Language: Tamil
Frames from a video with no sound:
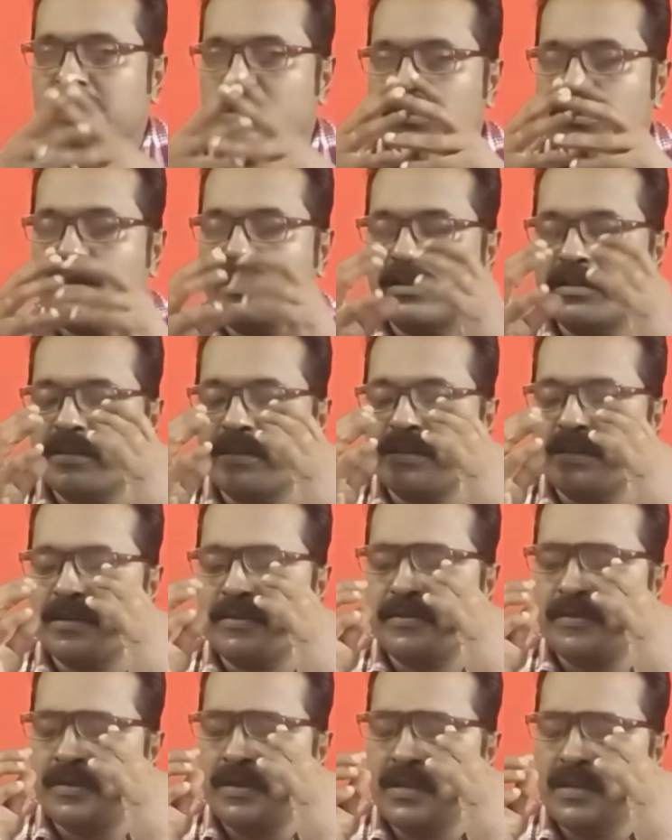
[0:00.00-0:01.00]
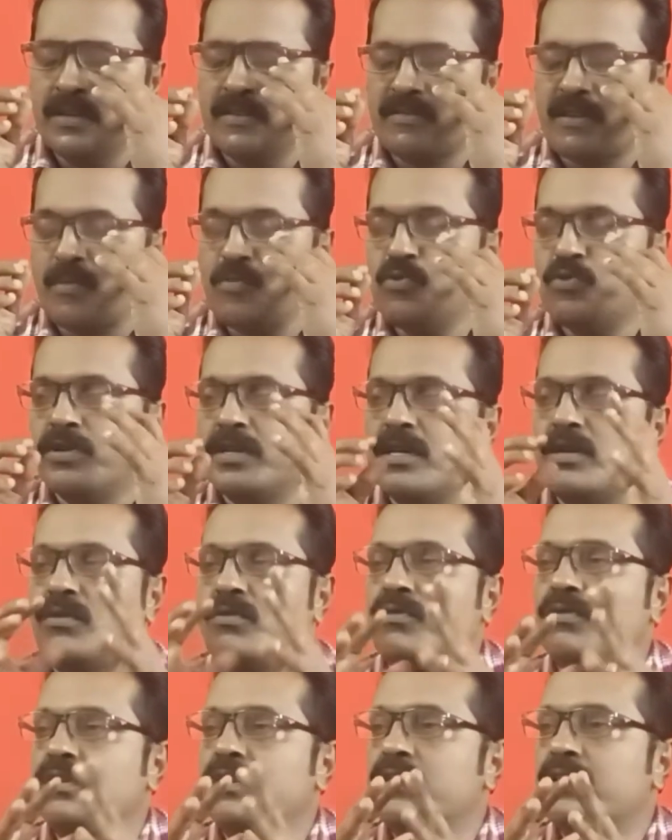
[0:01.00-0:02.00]
அந்த சமூக
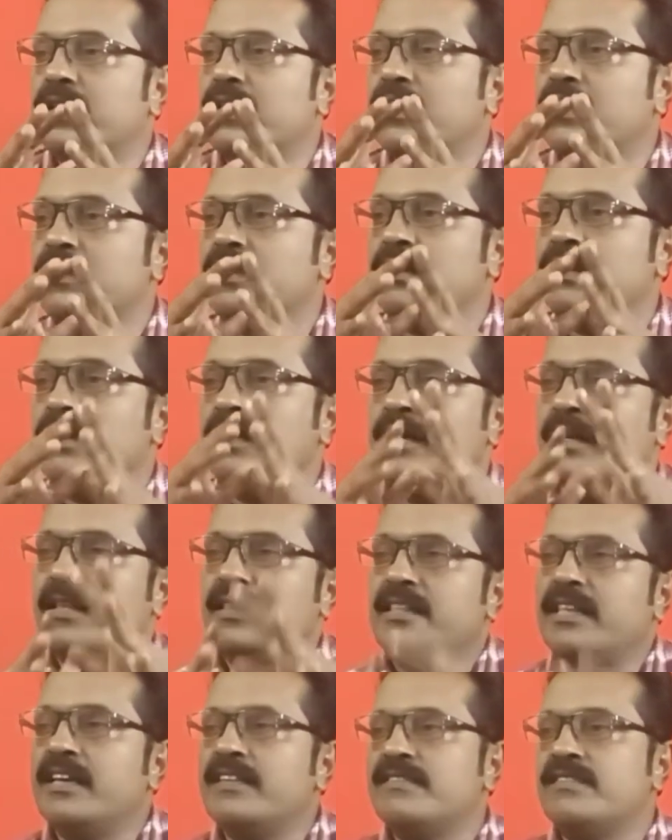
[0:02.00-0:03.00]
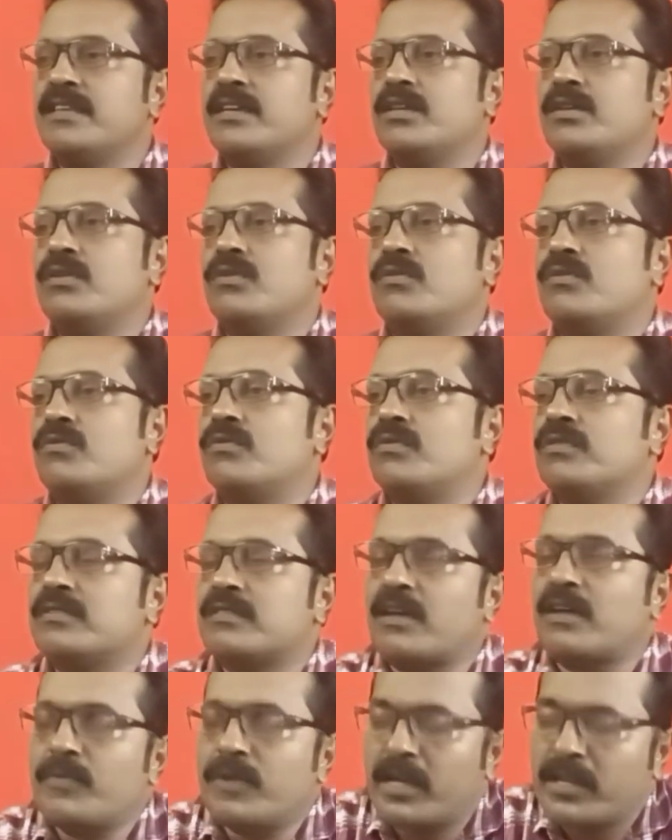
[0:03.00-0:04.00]
இயக்கம் இது எல்லாத்தையும் தேசிய இயக்கம்
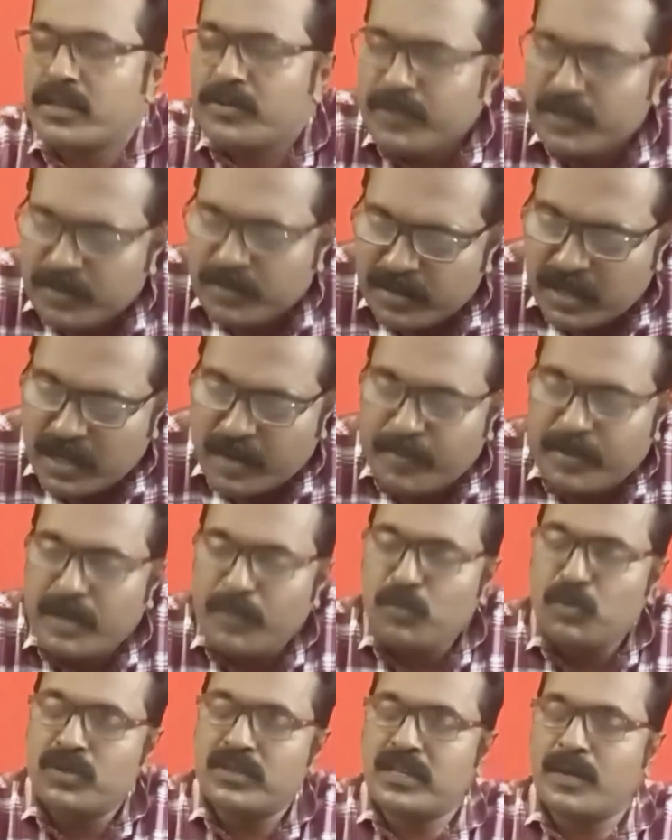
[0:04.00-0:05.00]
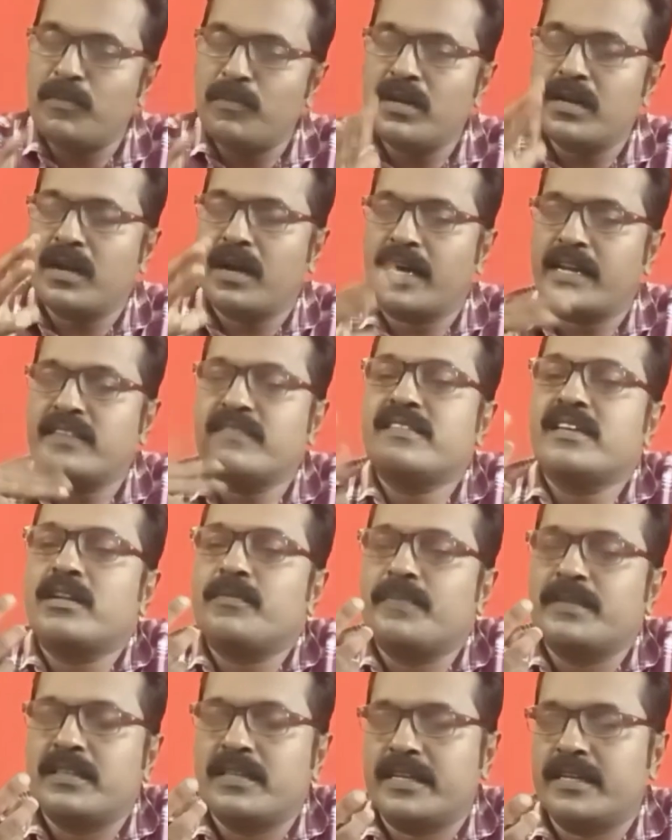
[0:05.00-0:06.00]
த அது மாதிரி இல்லாமல் நம்மளுடைய தமிழக அரசியலை
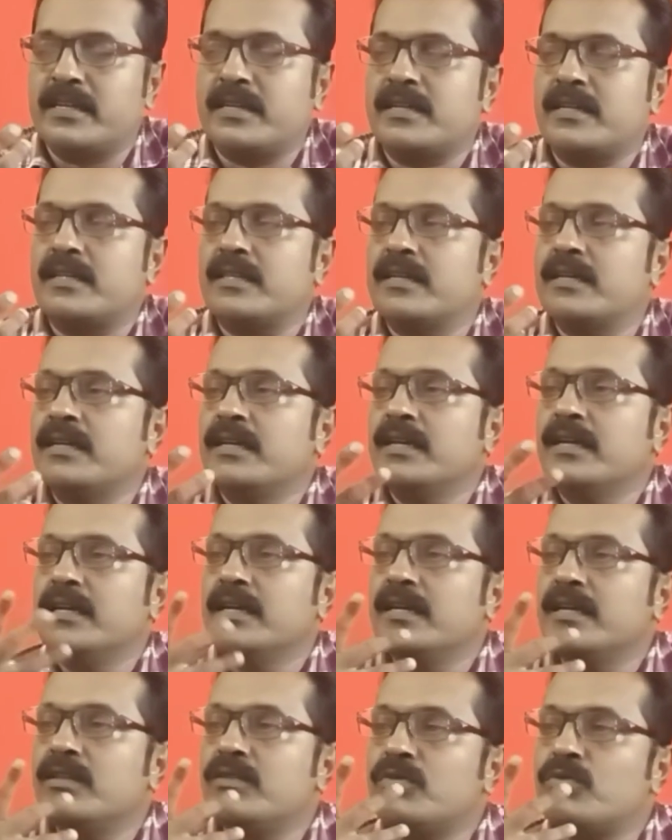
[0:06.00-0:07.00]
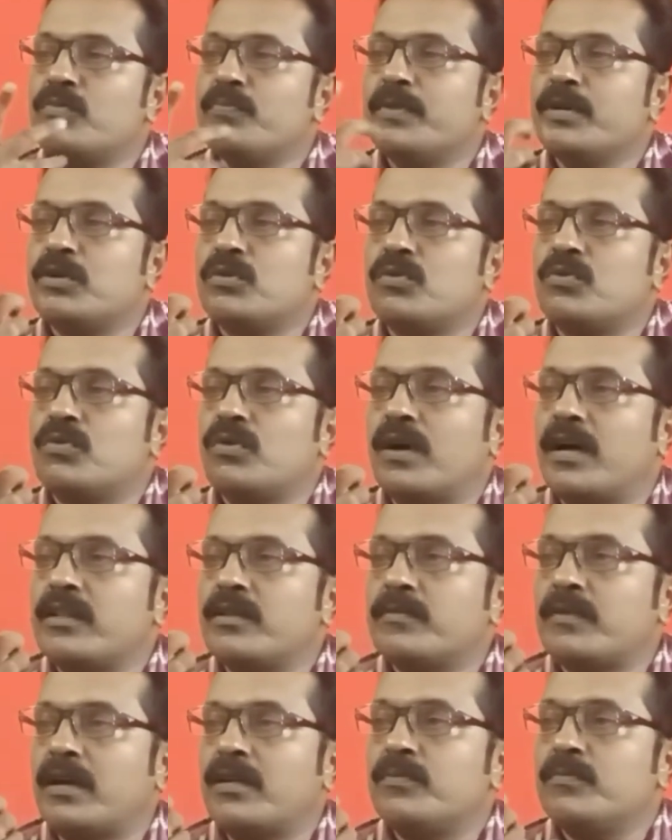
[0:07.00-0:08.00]
பற்றி கேட்குறது இது ரொம்ப இருக்கும்
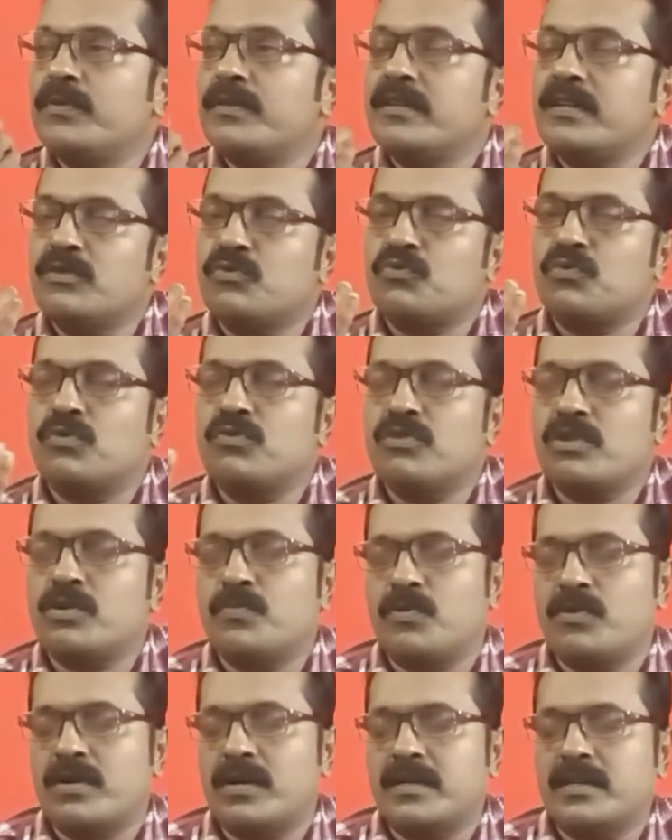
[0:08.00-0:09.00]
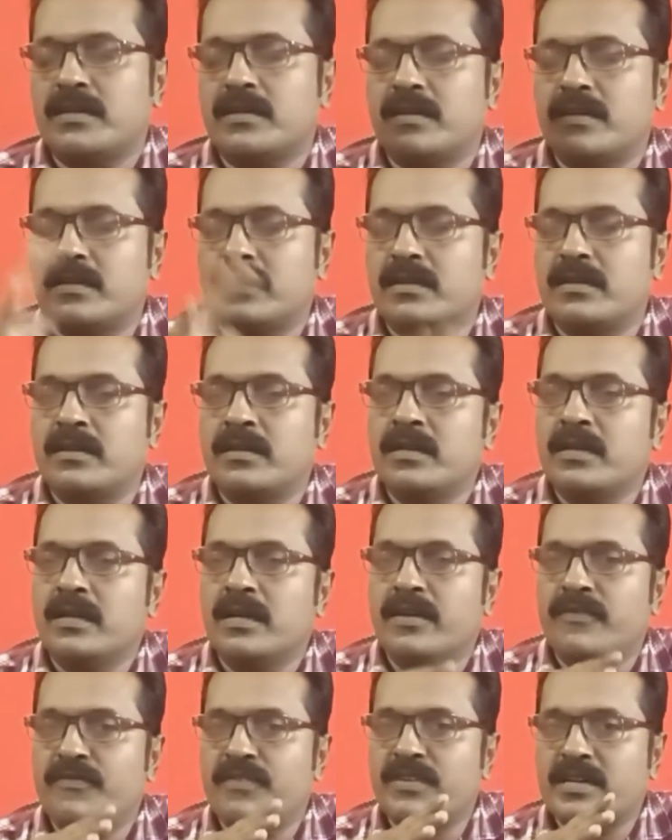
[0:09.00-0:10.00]
அது அது மாதிரி சுதந்திர போராட்ட
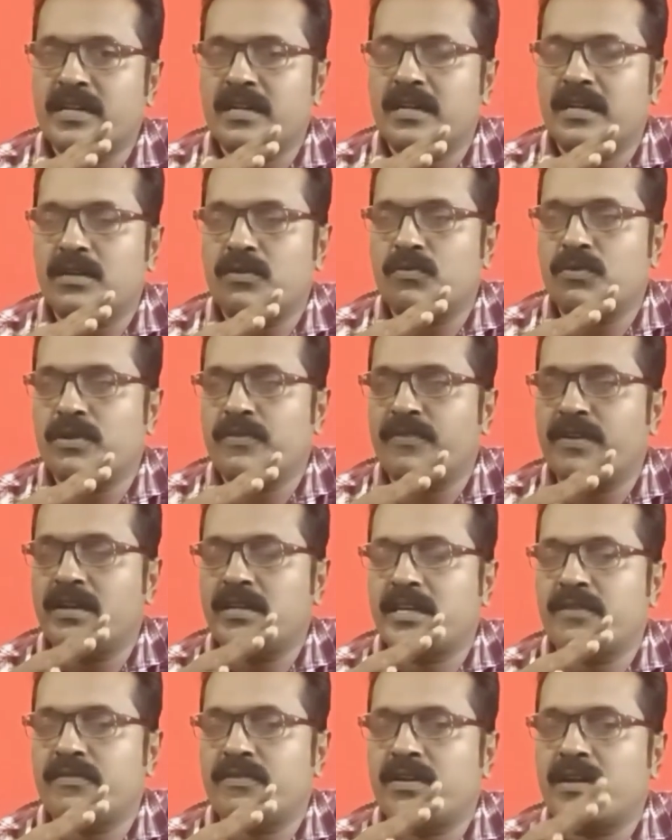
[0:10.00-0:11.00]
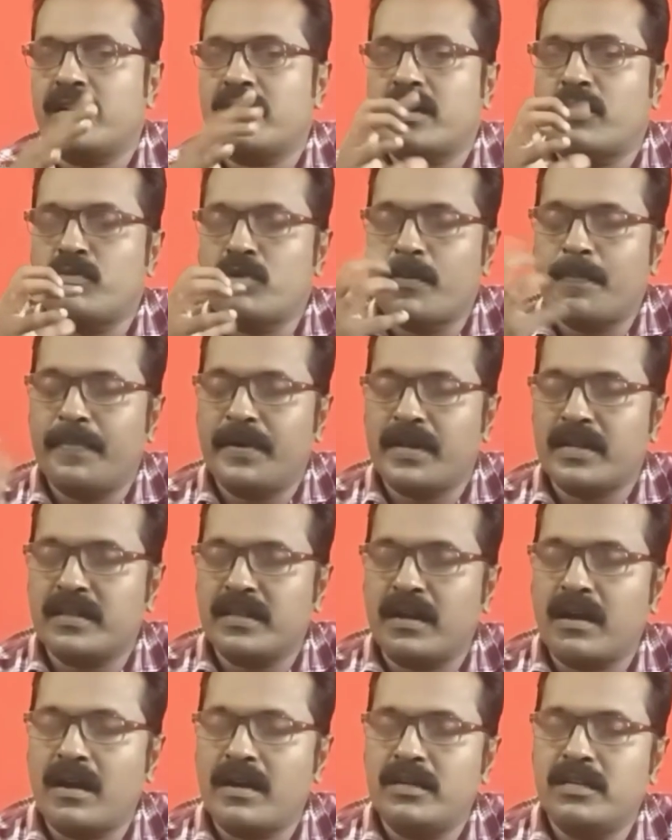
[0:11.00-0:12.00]
வீரர்களுடைய வாழ்க்கை வரலாறு அவங்க பிறந்த
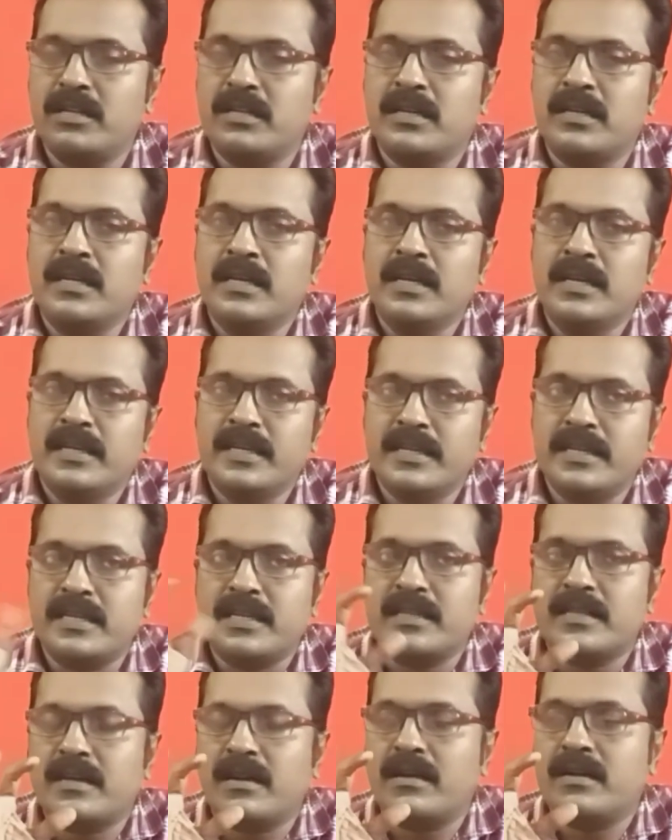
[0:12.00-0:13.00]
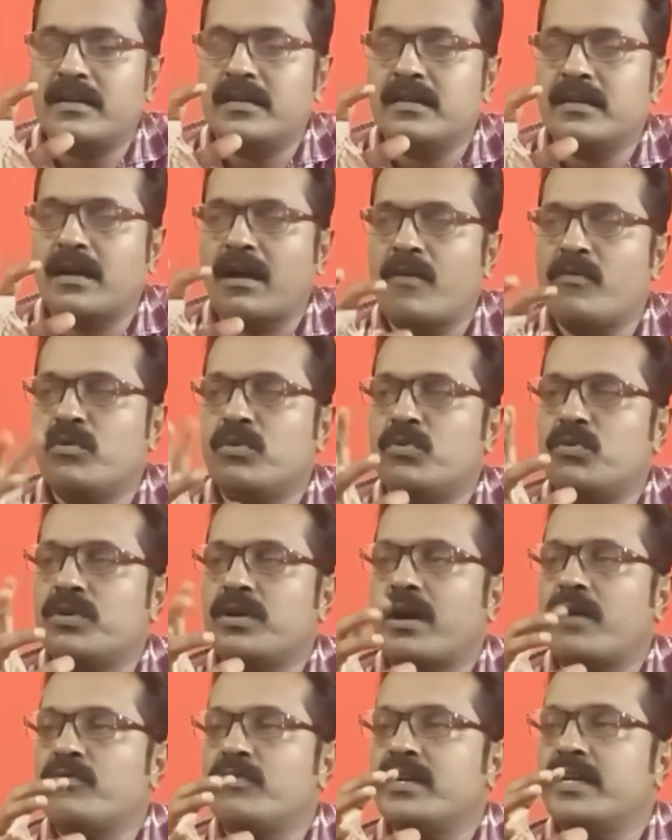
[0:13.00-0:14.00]
ஆண்டு இறந்த ஆண்டு அவங்களுடைய
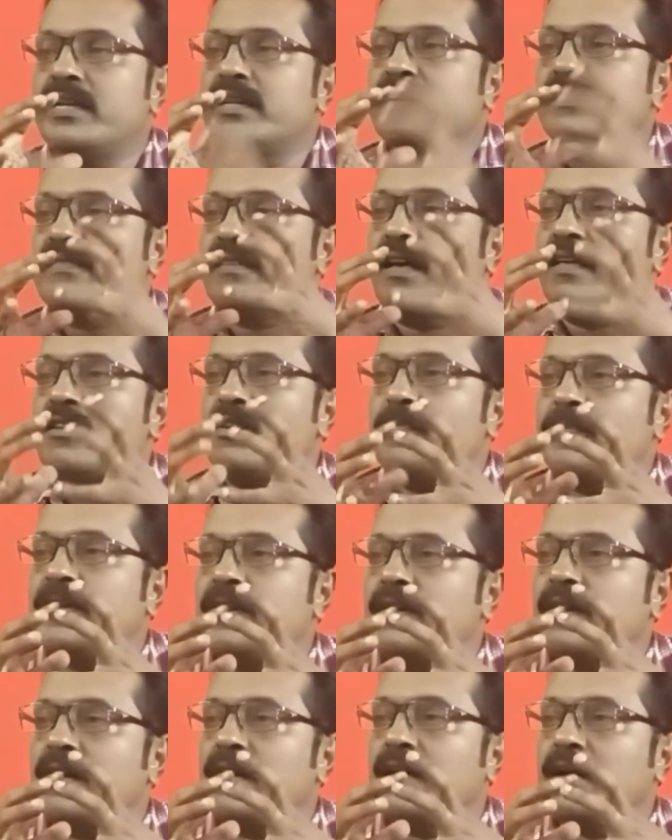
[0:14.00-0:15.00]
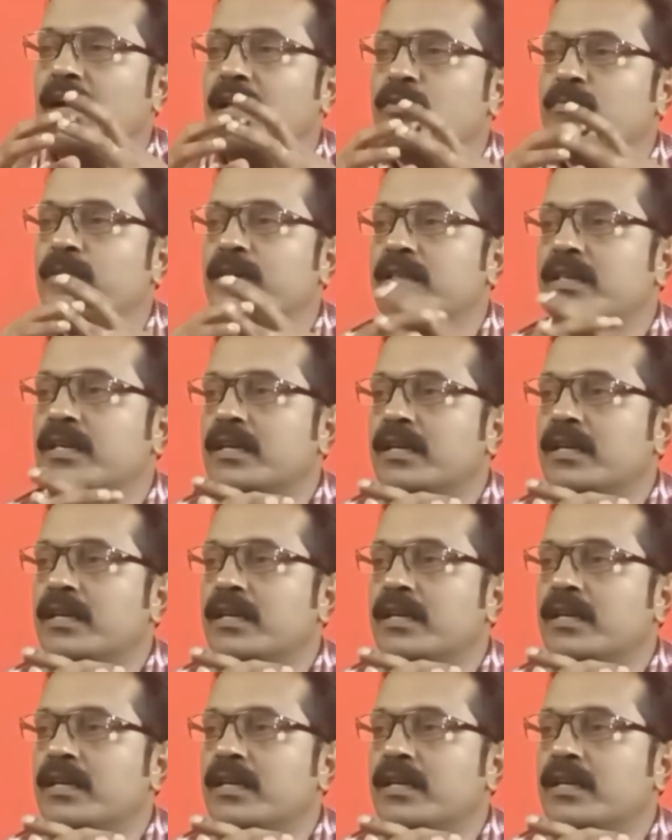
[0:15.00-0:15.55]
அவங்க என்ன சாதனை பண்ணுறாங்க அது மாதிரி